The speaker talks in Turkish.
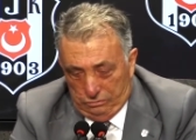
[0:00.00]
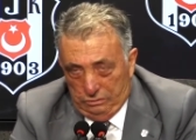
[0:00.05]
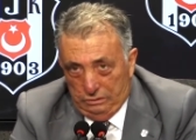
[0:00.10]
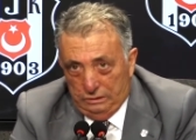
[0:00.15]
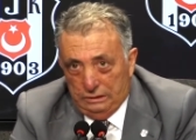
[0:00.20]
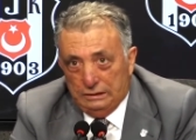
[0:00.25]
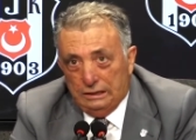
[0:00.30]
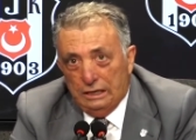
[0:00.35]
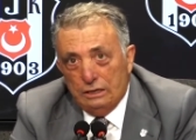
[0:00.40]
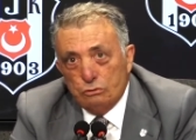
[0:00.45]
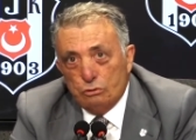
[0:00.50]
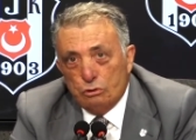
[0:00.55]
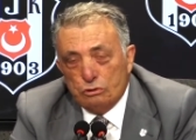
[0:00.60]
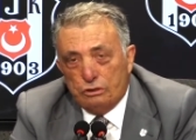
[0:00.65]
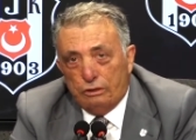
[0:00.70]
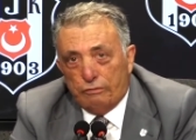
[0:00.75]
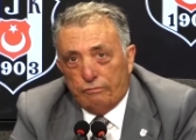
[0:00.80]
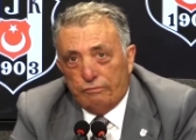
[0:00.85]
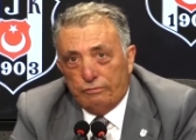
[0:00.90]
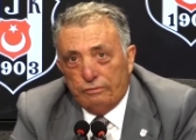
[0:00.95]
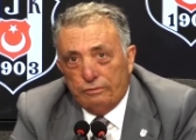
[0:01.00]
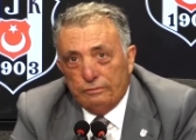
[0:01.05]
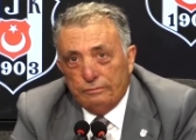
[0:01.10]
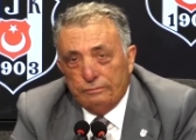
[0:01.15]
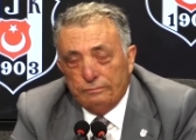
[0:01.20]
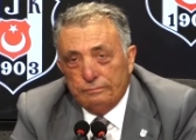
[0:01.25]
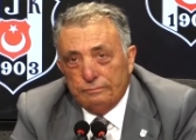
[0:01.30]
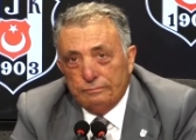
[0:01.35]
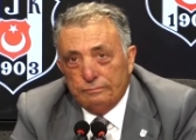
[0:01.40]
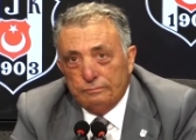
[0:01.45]
Giden Joseph,
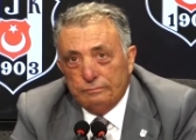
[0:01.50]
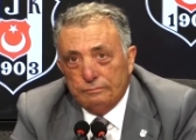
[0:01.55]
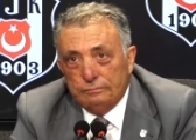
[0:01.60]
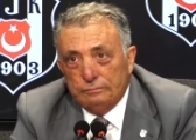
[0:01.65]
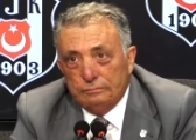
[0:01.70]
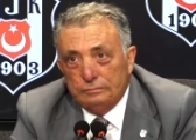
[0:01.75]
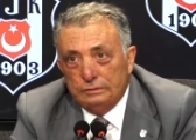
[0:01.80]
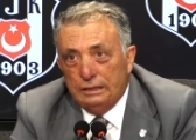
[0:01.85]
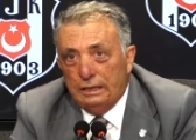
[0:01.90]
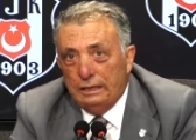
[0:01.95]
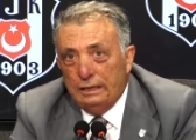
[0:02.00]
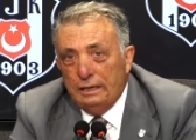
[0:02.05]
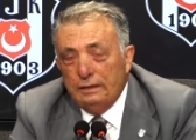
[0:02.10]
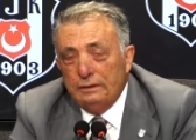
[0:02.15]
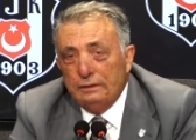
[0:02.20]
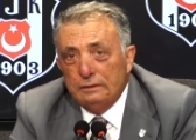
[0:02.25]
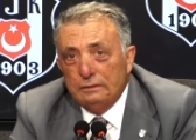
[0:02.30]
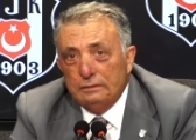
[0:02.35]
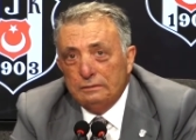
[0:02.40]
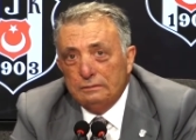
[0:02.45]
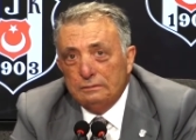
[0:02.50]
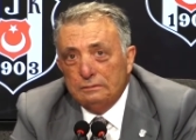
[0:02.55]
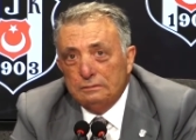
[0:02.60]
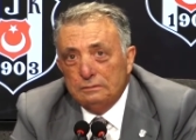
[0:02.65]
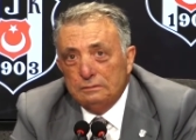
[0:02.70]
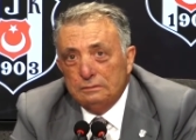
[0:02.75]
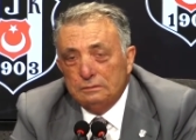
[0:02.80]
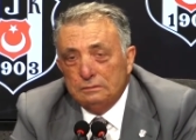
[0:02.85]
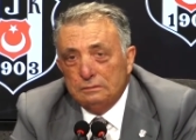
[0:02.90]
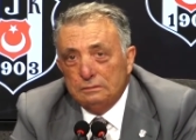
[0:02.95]
gelen
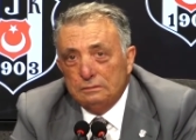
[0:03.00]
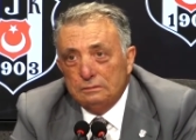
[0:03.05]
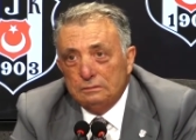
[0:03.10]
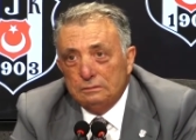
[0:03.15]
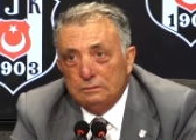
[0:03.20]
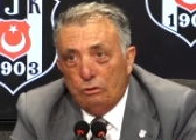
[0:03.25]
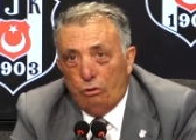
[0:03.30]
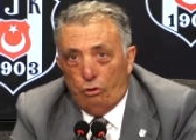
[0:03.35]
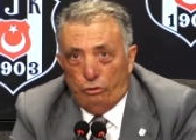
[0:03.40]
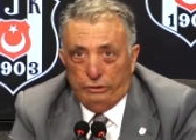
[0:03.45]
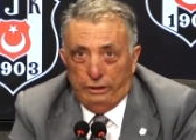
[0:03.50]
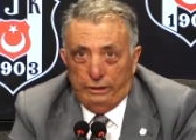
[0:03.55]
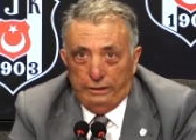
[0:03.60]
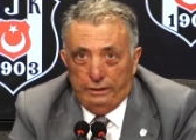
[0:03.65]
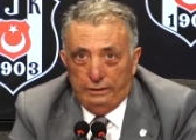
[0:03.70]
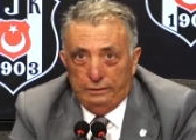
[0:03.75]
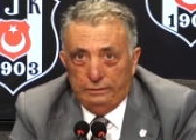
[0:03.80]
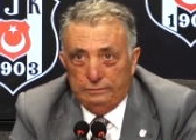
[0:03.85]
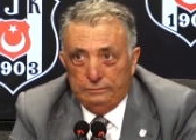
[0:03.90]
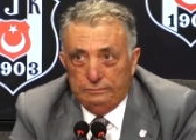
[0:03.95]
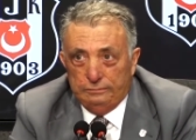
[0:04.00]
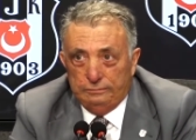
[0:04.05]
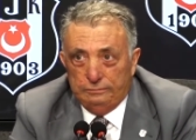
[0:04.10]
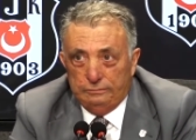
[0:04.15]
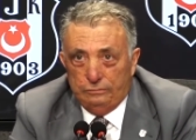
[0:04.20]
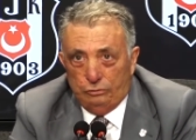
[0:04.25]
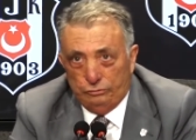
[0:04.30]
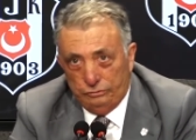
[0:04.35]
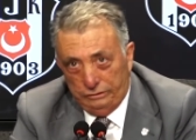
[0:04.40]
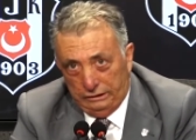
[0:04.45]
Onana.
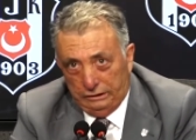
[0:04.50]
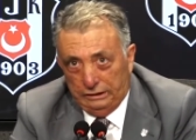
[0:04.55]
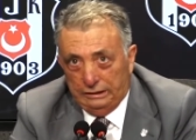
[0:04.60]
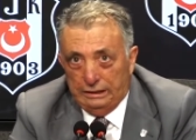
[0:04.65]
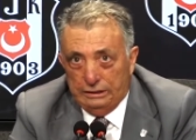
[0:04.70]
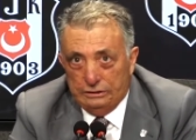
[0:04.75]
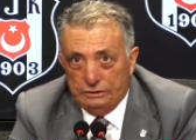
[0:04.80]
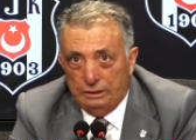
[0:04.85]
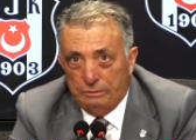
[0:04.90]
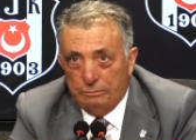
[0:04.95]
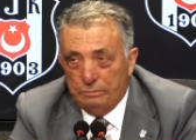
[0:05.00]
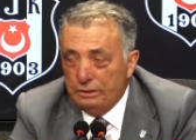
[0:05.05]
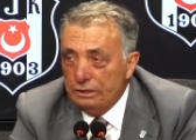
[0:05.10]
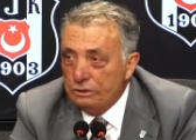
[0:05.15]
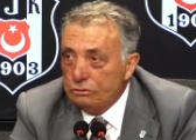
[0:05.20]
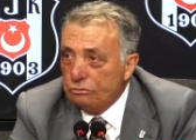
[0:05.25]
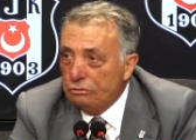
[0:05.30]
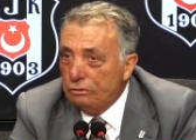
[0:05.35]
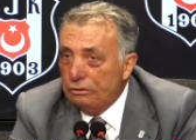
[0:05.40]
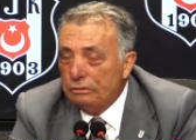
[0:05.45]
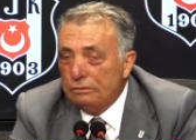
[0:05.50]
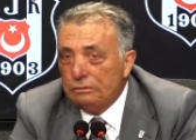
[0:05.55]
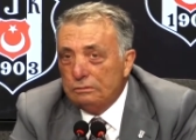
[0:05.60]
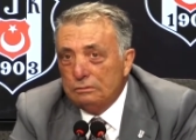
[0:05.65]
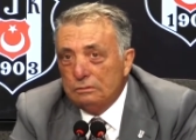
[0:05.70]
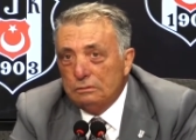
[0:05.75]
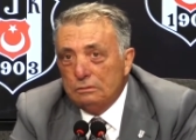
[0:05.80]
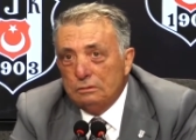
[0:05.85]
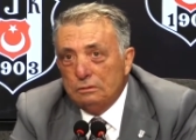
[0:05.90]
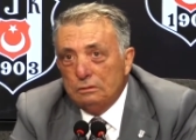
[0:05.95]
Onlara da geleceğim biraz sonra.
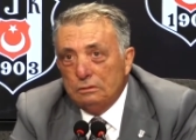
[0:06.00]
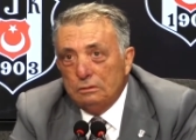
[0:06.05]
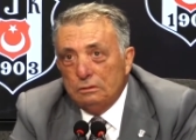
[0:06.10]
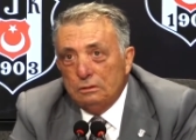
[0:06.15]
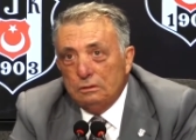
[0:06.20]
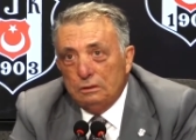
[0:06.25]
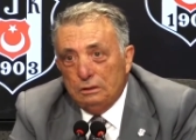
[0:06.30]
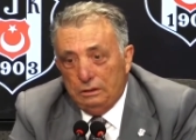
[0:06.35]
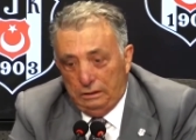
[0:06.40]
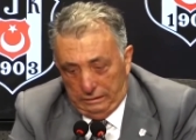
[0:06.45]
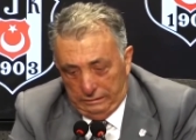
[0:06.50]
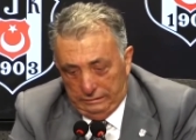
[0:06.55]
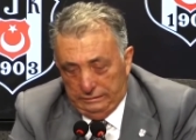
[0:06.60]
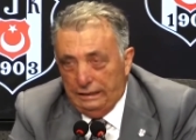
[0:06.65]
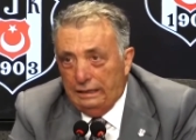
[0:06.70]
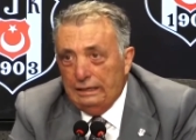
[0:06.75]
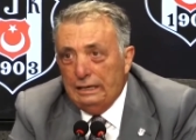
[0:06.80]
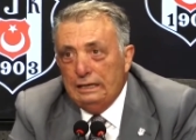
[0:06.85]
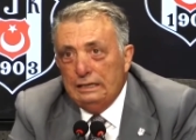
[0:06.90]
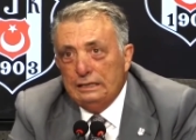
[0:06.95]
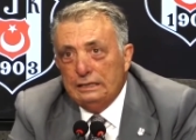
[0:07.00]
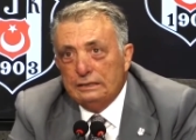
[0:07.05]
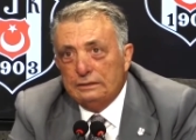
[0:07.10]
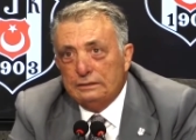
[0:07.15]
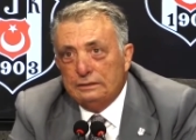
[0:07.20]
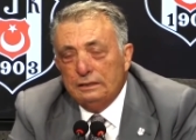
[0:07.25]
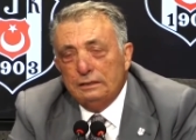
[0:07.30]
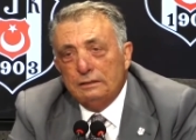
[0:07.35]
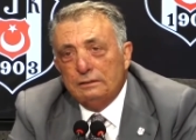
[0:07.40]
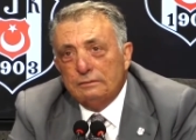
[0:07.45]
Delali
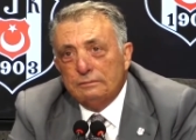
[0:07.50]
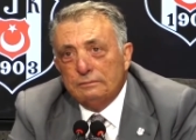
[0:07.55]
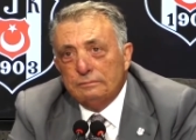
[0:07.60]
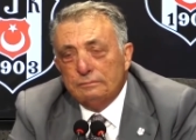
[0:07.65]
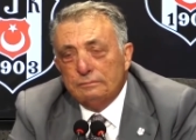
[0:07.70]
gitti.